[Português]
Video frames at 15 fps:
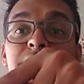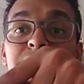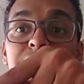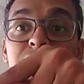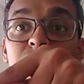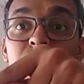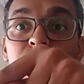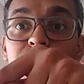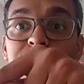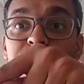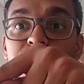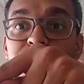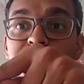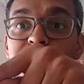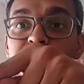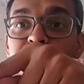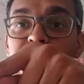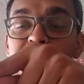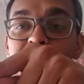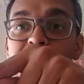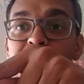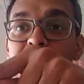e a colônia
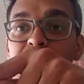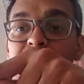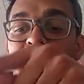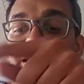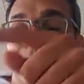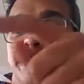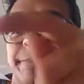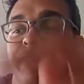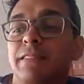mocinhos, ahaha.